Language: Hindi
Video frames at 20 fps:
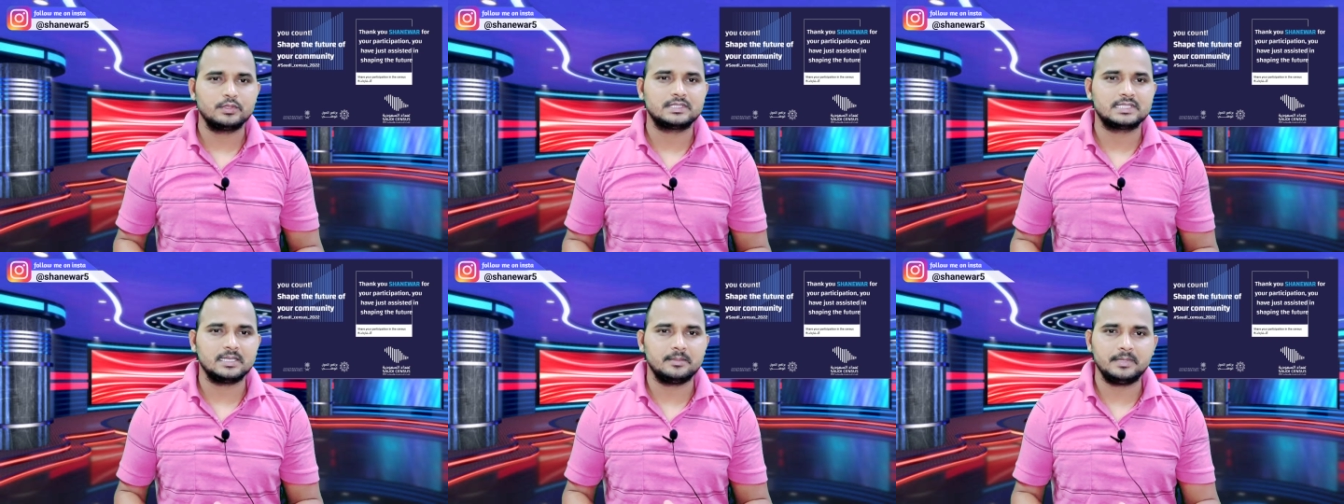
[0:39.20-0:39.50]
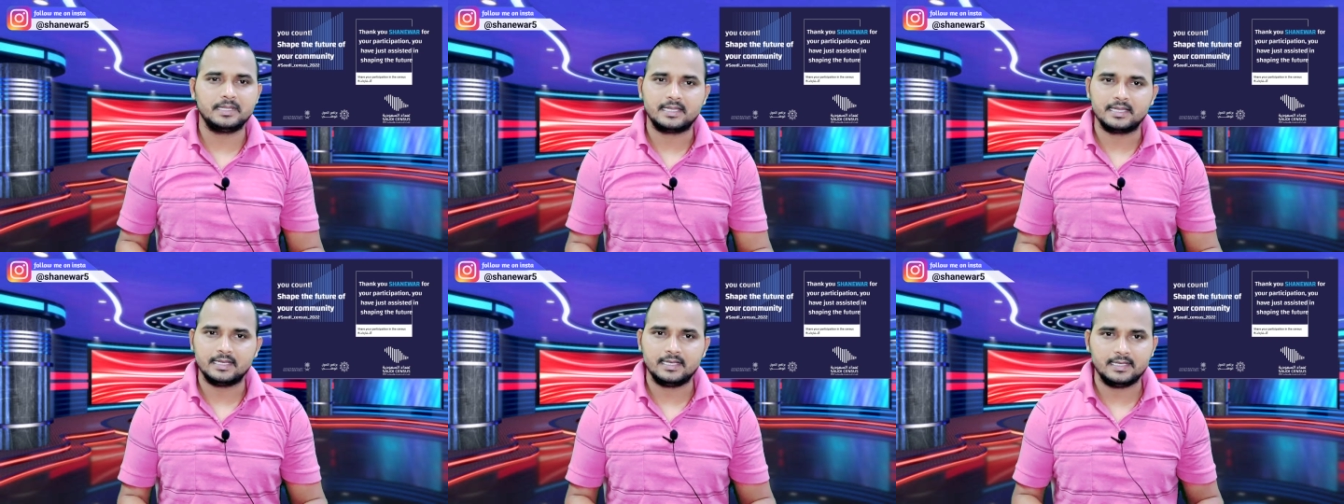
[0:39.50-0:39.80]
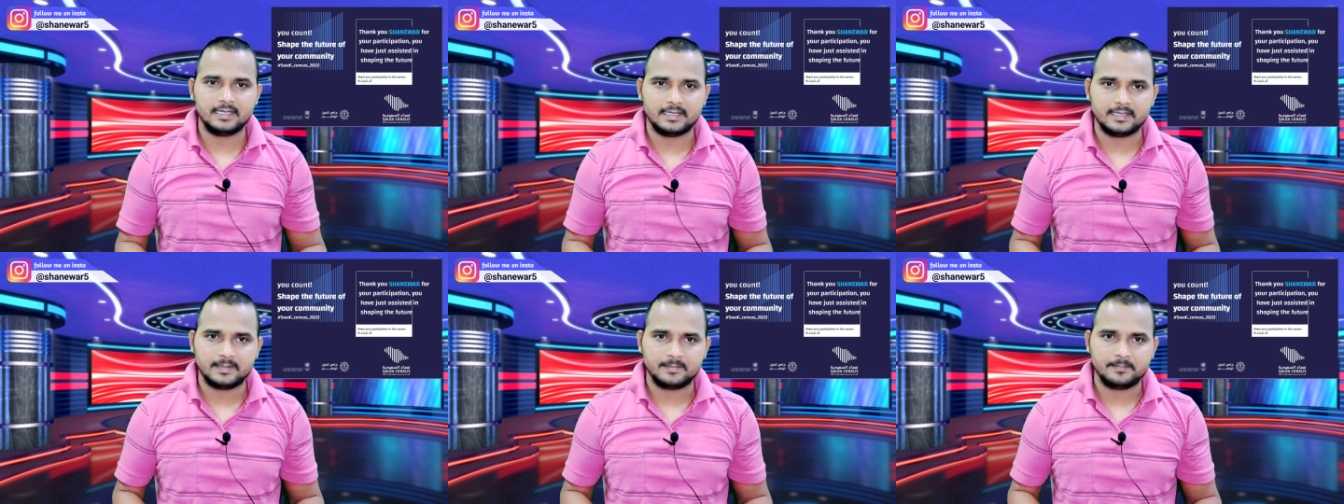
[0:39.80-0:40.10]
खुद से भी कर
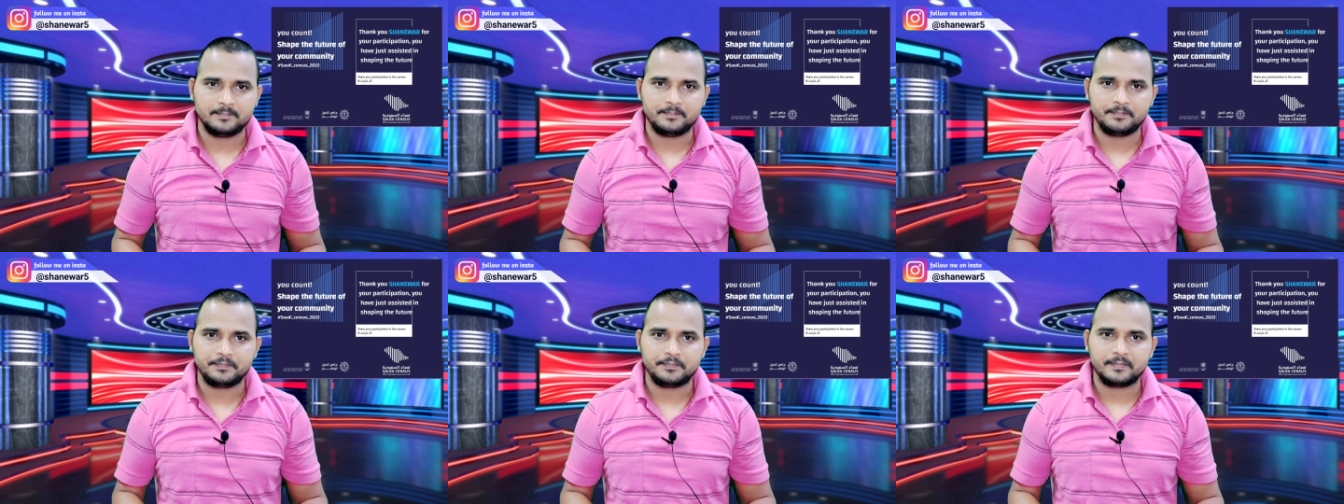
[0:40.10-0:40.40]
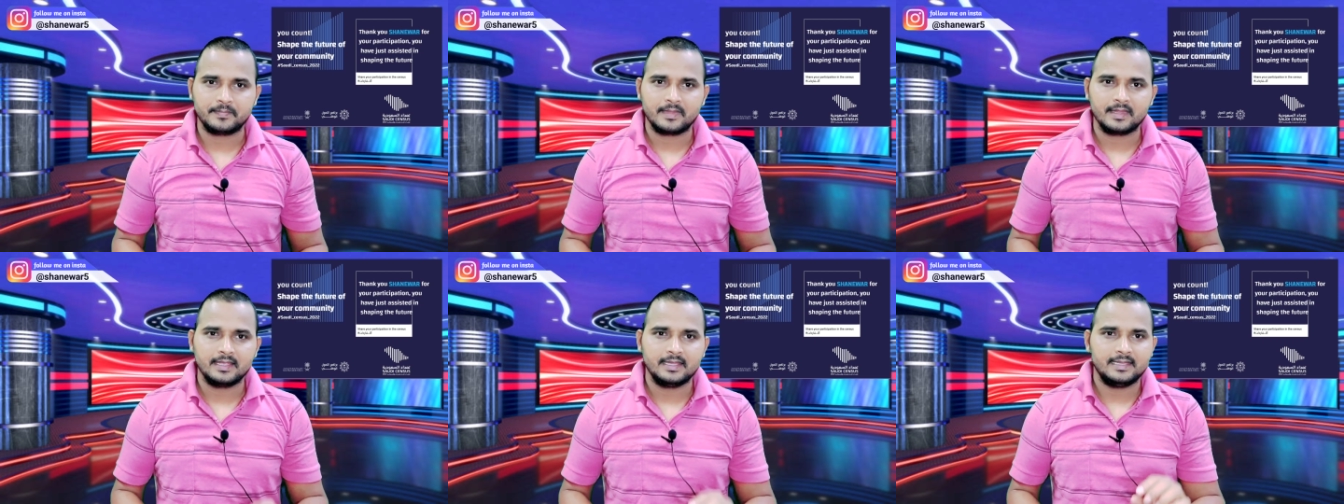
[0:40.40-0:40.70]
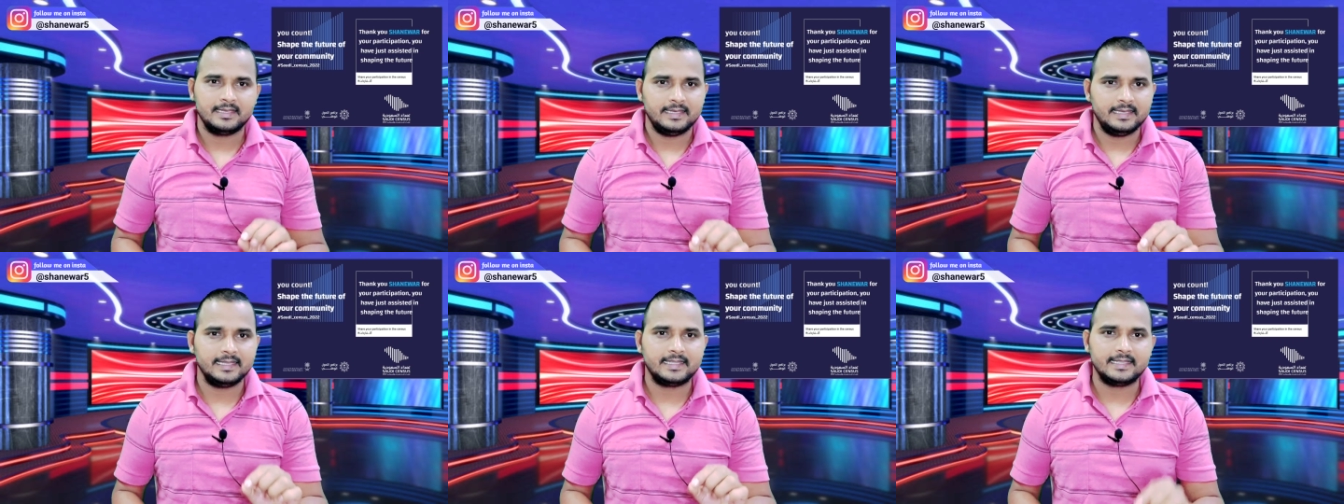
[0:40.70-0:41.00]
लेना
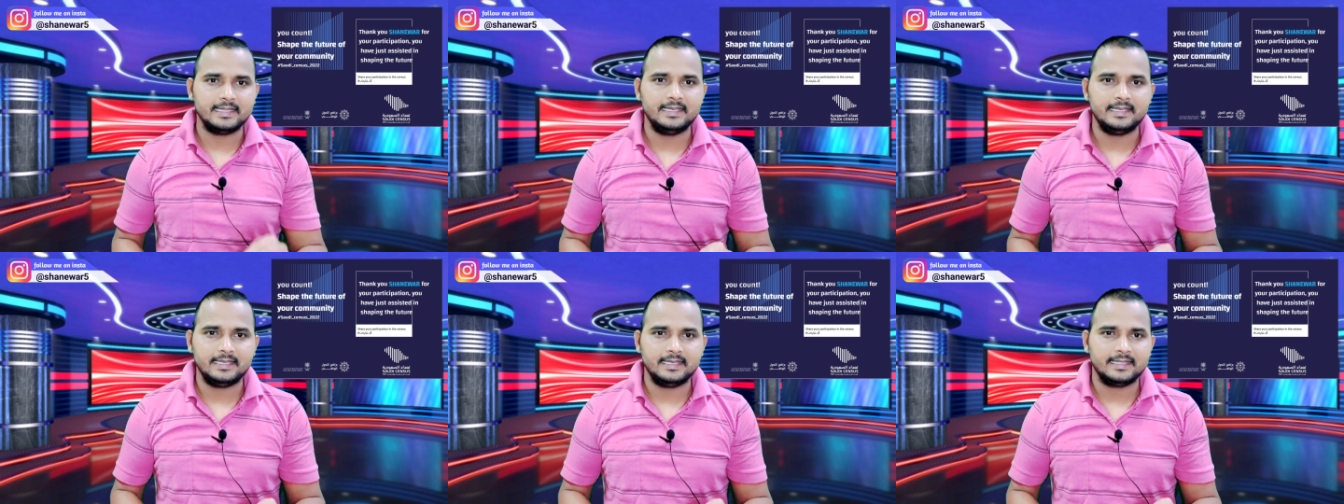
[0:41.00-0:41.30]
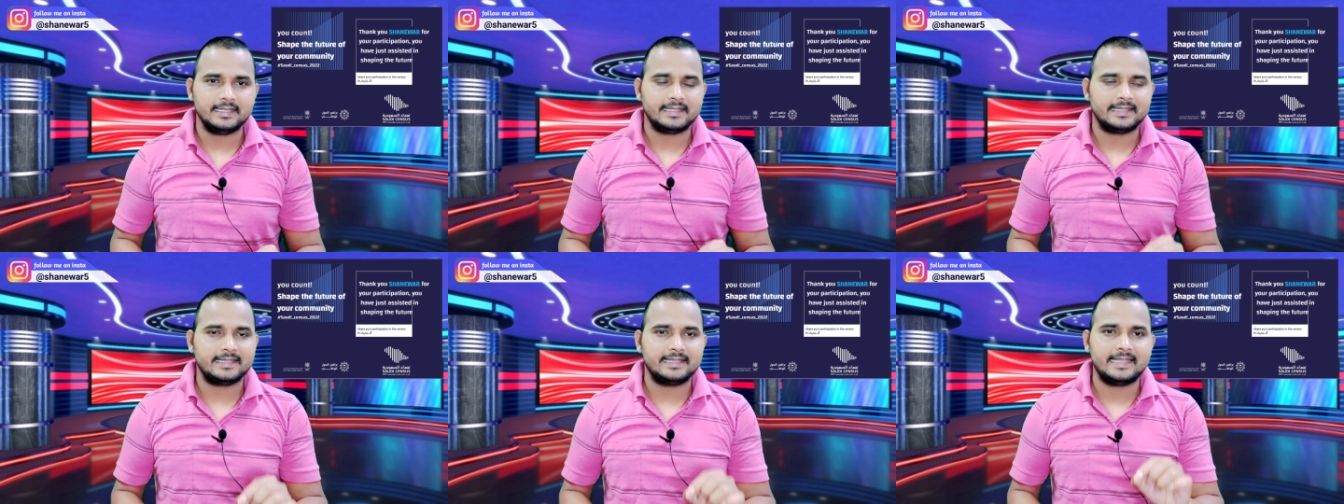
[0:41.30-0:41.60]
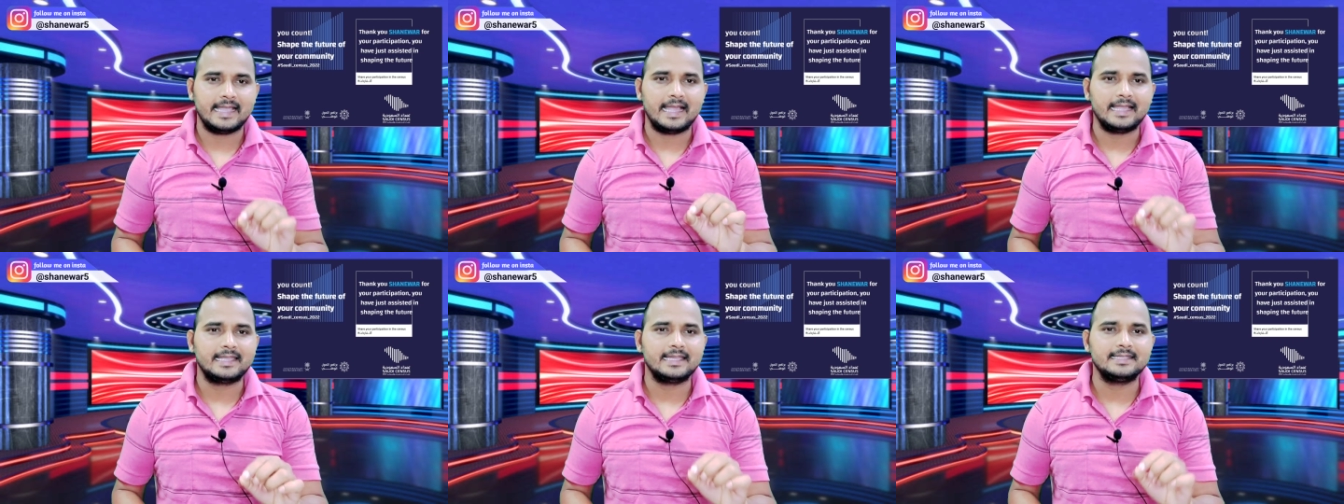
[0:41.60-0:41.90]
लेकिन
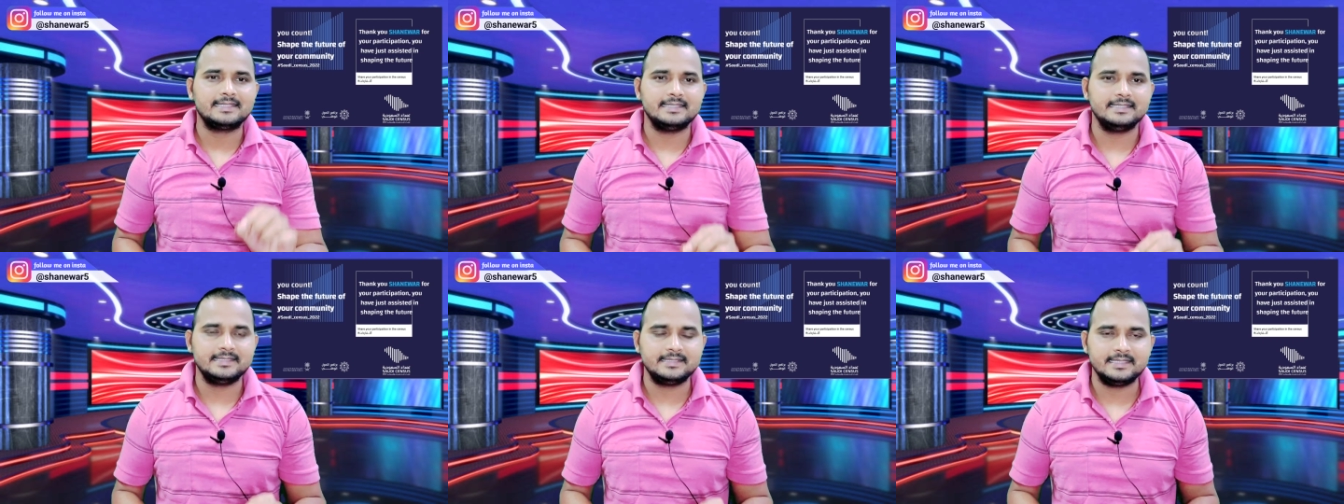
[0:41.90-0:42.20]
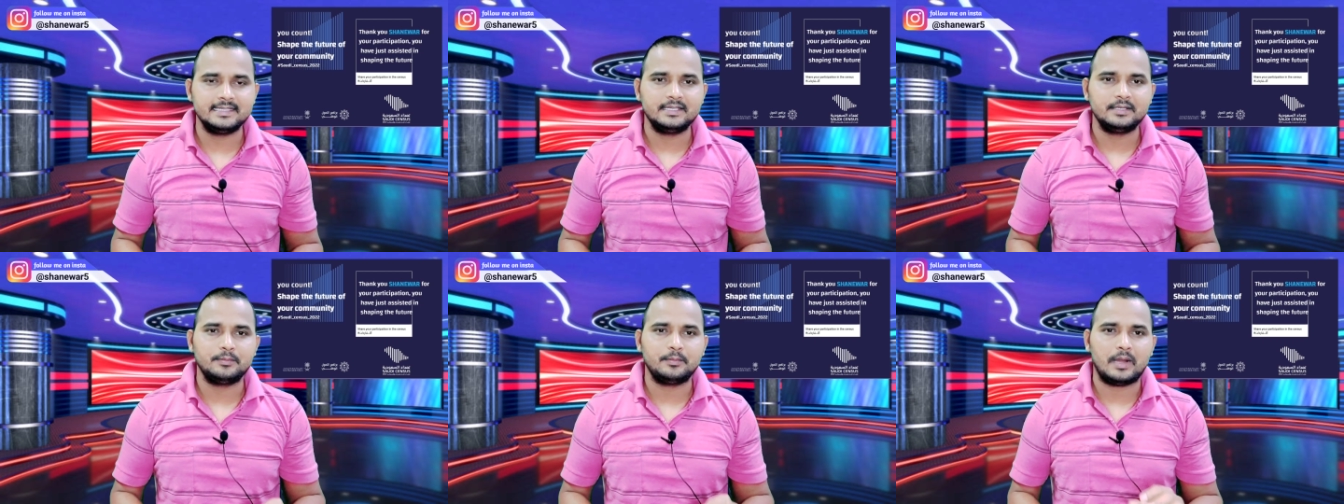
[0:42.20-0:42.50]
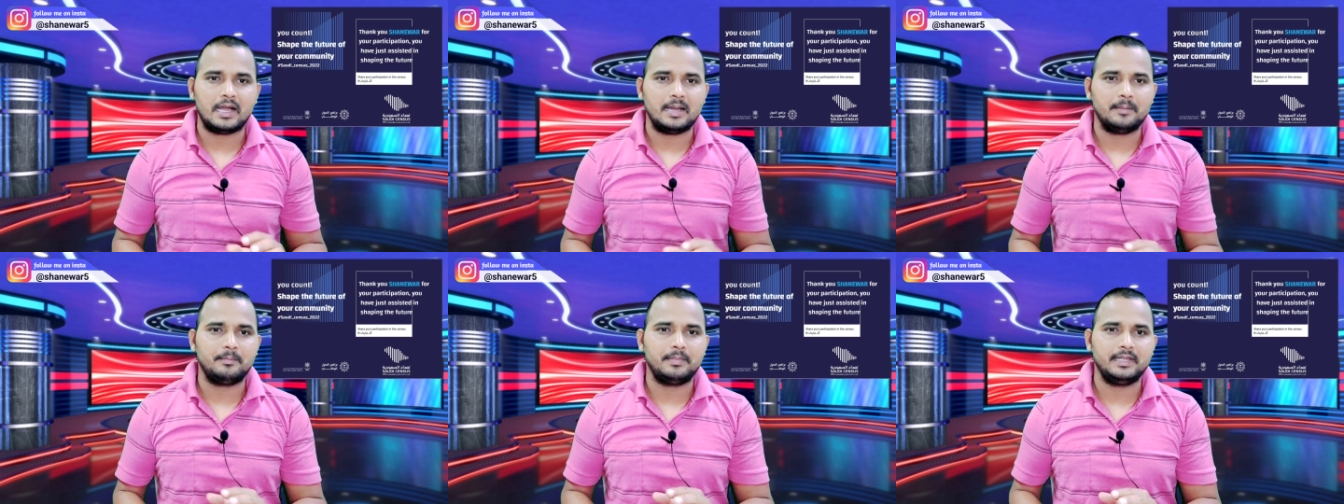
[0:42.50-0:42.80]
क्या क्या चीज़ें
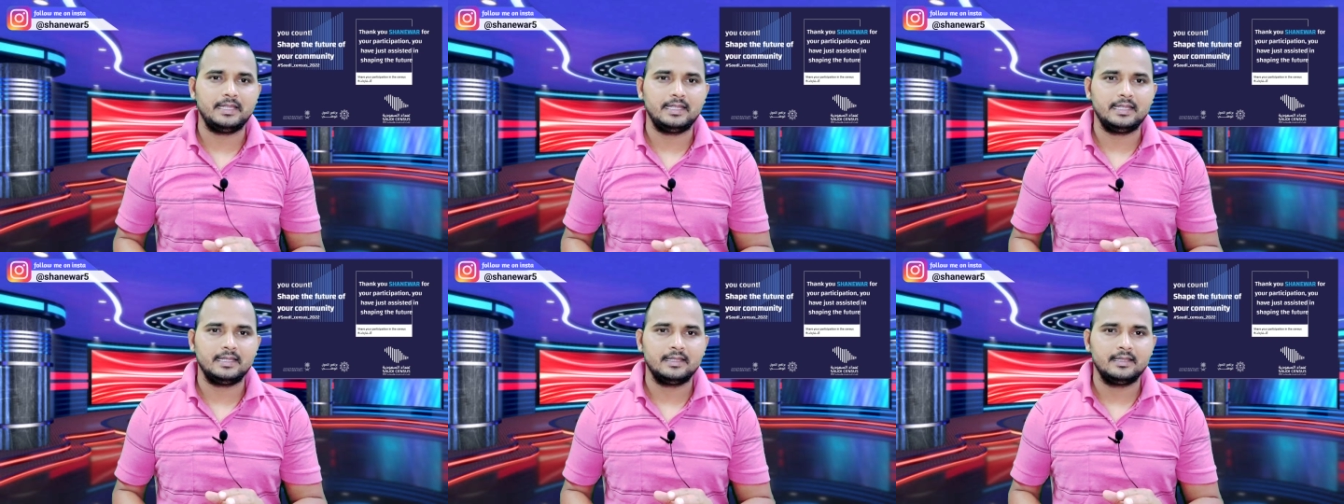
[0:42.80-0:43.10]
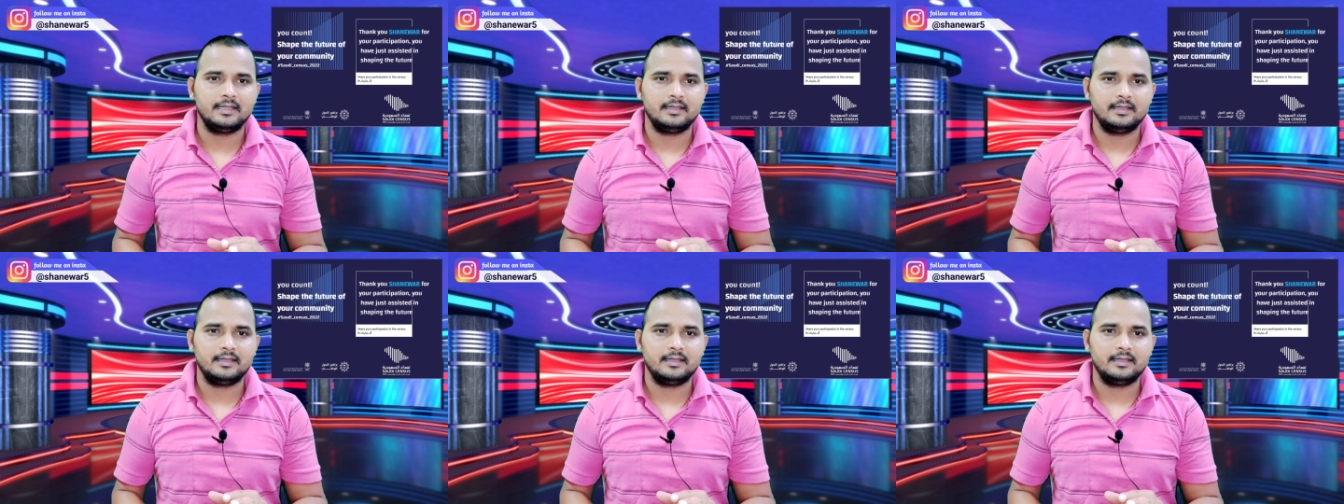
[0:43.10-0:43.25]
वहाँ पे